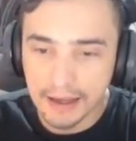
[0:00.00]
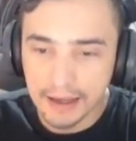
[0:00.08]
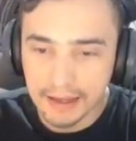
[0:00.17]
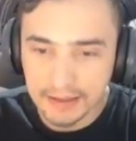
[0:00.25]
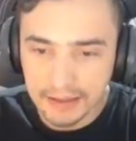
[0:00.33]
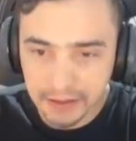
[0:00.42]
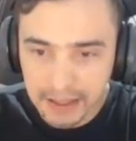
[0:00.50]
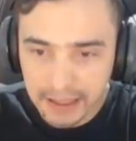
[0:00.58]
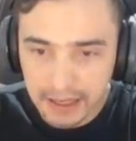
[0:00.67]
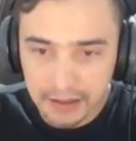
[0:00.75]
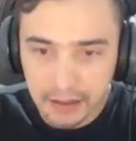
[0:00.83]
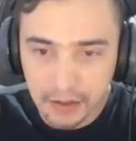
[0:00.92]
vocês estão
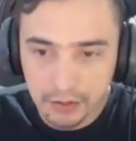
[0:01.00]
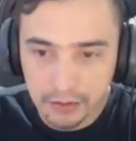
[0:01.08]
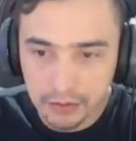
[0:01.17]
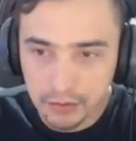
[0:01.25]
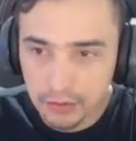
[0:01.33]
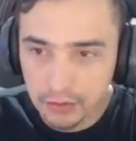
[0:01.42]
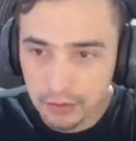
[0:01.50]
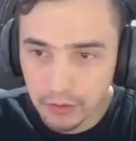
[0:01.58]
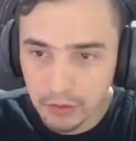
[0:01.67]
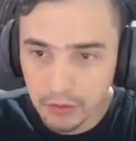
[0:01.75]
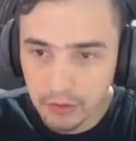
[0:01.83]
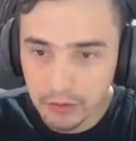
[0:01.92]
ligados que o,
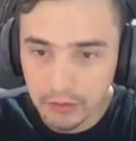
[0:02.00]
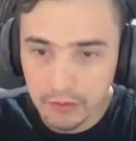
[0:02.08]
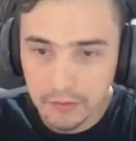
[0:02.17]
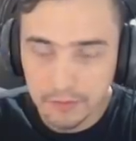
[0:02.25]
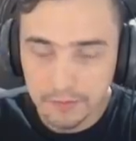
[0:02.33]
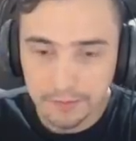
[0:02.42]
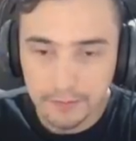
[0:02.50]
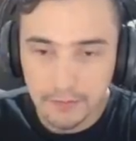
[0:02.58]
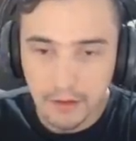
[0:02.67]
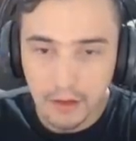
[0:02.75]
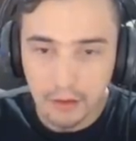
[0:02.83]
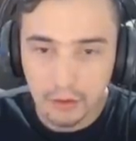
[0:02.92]
o,
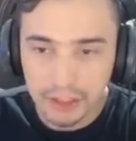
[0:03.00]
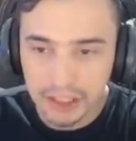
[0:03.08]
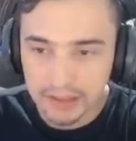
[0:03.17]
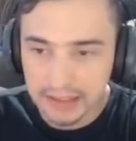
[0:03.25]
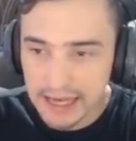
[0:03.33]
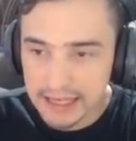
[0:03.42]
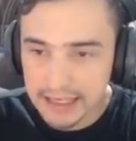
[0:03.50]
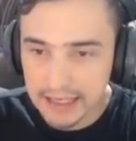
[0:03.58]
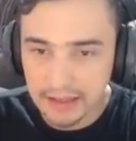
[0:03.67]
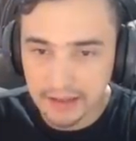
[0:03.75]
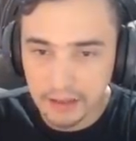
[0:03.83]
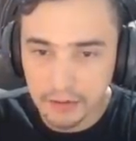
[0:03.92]
o, GTA aqui
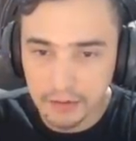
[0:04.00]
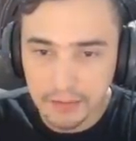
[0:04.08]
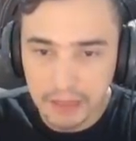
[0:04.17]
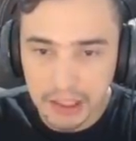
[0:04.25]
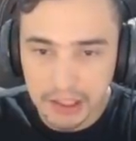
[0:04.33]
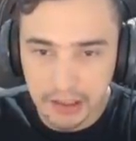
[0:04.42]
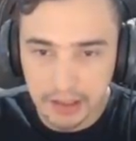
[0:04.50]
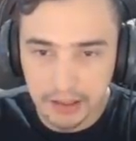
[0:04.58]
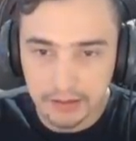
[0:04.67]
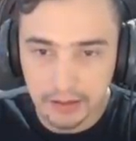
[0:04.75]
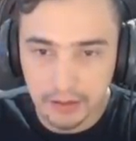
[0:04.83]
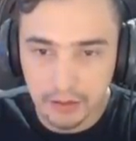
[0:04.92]
ele tem um limite, né?
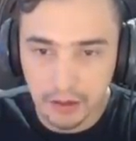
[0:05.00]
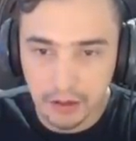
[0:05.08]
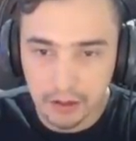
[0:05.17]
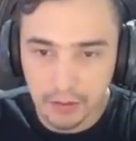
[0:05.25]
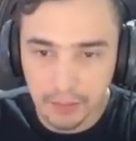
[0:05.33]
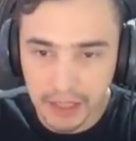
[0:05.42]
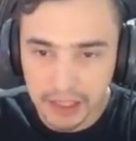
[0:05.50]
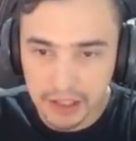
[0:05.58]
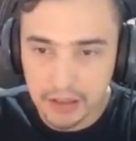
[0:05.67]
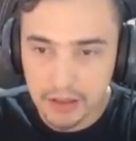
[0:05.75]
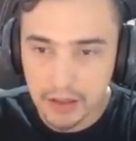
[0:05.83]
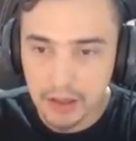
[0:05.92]
Então, ó,
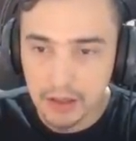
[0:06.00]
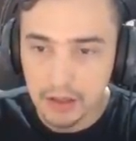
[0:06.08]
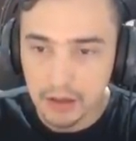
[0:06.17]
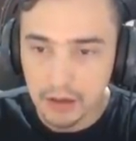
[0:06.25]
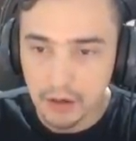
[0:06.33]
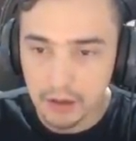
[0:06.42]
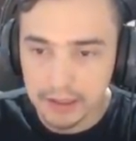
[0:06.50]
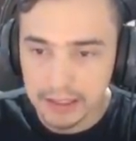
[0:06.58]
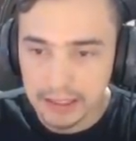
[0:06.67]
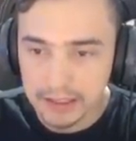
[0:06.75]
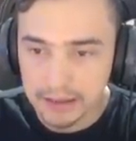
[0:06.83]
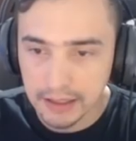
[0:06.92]
normalmente, ó, tá
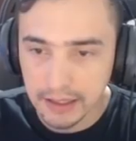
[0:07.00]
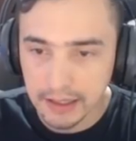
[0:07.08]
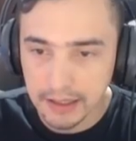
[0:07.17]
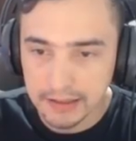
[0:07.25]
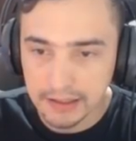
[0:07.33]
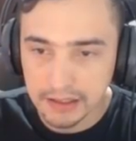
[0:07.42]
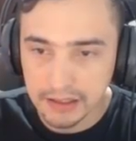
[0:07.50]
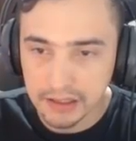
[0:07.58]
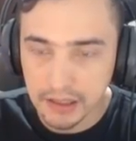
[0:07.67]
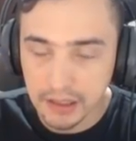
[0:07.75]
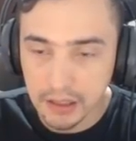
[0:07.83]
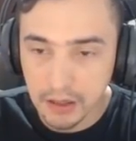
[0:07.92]
aqui a, a, a setinha
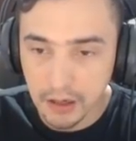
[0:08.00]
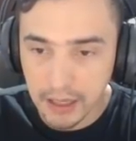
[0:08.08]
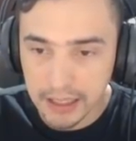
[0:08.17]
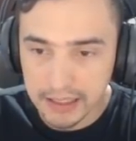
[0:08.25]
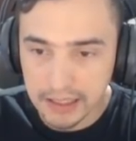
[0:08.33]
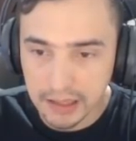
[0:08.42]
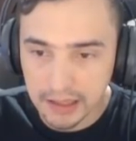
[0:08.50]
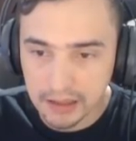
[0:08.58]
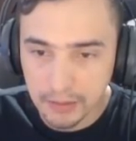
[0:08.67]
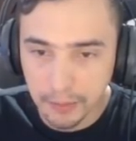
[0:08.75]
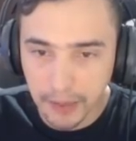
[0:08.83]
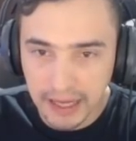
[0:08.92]
aqui, ó. Aqui, daqui
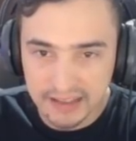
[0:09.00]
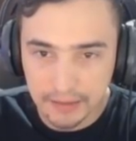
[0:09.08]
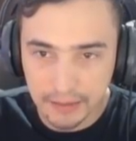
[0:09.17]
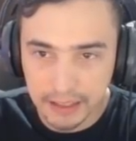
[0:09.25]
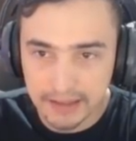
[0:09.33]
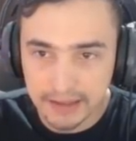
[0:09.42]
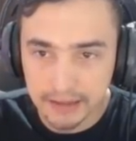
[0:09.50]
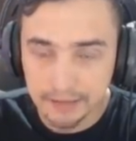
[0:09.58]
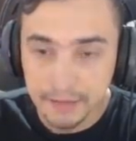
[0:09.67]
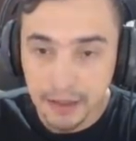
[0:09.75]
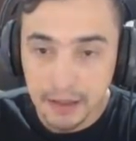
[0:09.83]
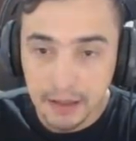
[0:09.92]
não passa, beleza?
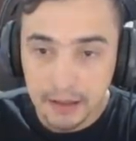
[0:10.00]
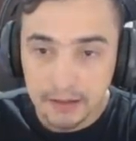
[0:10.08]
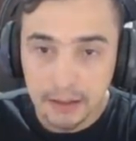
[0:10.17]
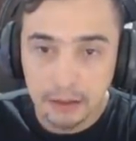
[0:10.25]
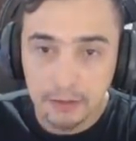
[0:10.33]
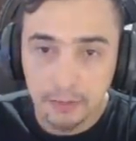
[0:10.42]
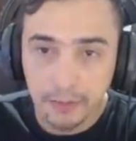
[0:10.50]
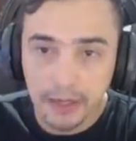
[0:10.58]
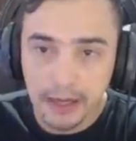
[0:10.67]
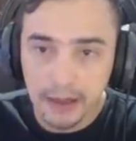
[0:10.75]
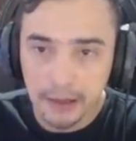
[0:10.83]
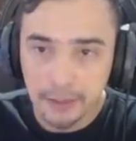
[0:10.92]
tanto
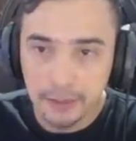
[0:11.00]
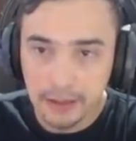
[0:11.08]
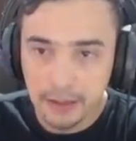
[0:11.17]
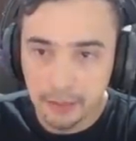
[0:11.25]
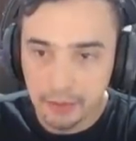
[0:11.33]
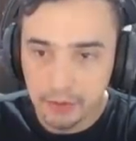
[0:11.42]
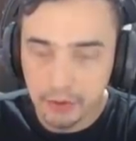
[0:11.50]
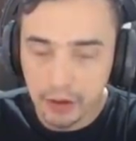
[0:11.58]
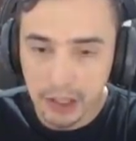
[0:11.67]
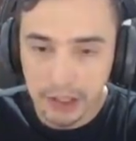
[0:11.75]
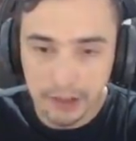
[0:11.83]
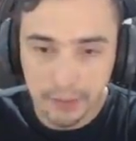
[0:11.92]
para o
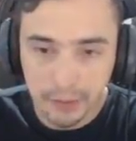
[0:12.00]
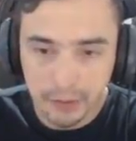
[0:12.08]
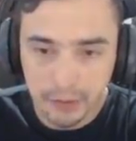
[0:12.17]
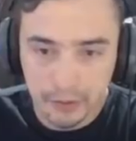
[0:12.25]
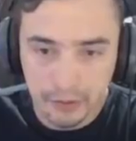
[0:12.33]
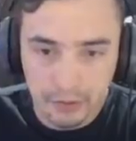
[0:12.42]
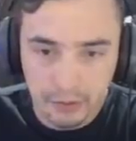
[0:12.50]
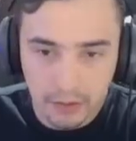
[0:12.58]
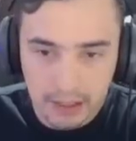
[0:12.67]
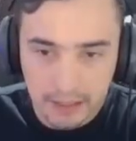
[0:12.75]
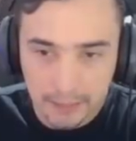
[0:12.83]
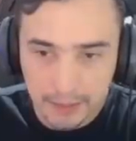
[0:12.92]
norte, para o sul, aqui para a